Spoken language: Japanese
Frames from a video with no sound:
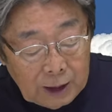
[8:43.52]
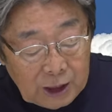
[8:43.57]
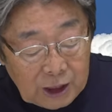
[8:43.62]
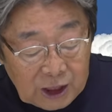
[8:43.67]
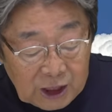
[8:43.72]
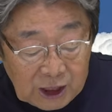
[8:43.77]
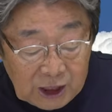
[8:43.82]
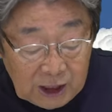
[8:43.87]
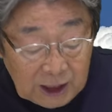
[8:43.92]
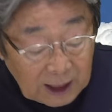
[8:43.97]

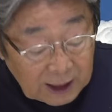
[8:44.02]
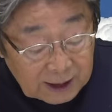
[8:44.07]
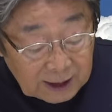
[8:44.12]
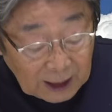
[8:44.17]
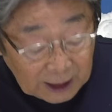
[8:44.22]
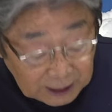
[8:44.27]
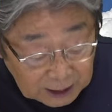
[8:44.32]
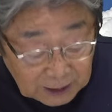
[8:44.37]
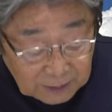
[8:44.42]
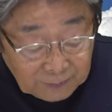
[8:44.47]
岸田
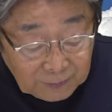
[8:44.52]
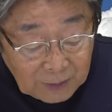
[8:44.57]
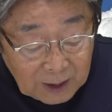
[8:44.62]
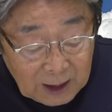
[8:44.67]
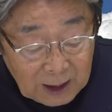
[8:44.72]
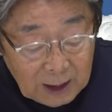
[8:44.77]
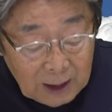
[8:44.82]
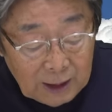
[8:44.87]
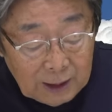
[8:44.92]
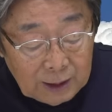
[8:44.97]
詐欺
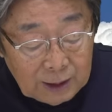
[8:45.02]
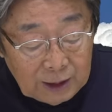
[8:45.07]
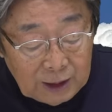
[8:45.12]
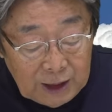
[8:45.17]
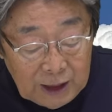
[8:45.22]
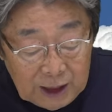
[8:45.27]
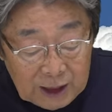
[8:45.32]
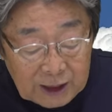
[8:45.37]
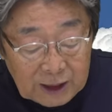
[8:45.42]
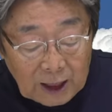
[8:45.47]

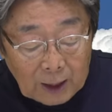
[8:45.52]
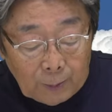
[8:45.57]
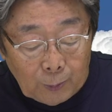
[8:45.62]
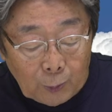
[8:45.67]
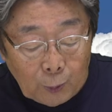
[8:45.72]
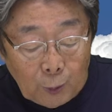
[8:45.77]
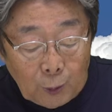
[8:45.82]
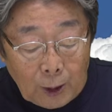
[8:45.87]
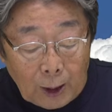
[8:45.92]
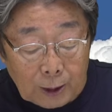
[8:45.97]
ニーサ
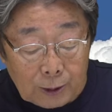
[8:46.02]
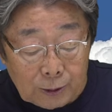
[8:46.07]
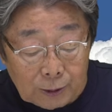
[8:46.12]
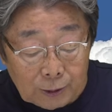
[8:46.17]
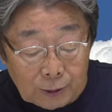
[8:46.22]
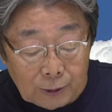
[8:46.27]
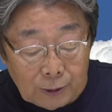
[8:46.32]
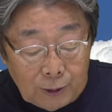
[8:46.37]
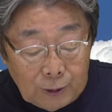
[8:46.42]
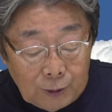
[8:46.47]
暴
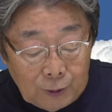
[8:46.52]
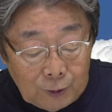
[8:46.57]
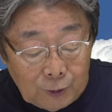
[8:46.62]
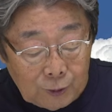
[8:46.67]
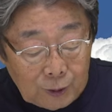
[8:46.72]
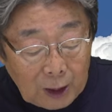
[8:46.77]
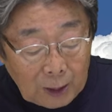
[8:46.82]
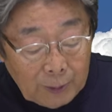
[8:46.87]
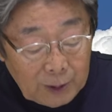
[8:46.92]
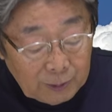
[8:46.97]
落
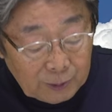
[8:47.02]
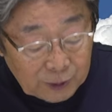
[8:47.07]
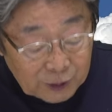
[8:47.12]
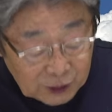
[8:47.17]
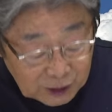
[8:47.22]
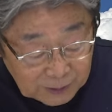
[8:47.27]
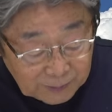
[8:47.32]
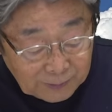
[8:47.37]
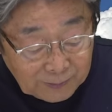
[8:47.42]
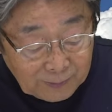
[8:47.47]
恨み
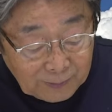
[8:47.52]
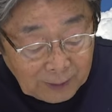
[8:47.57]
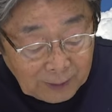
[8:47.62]
節。